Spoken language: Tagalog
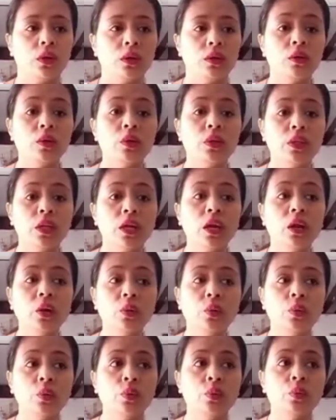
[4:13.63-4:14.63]
yun,
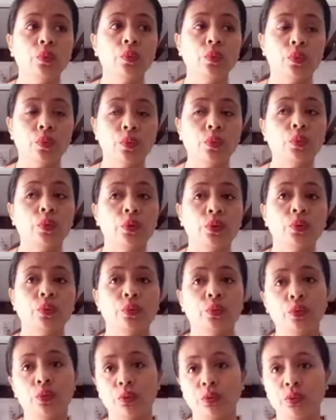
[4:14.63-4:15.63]
tinanong ko
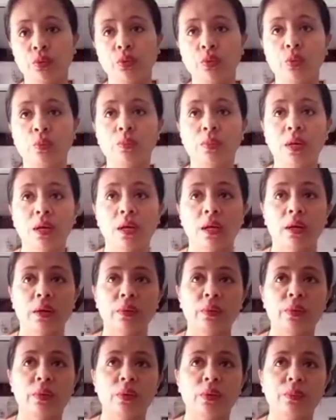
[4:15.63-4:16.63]
yung doktor kung
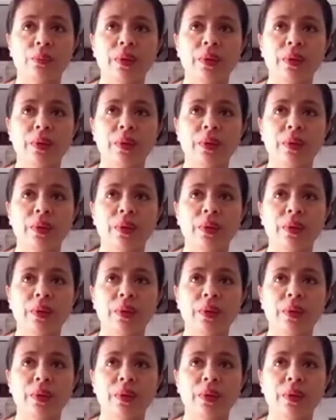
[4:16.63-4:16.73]
magkano.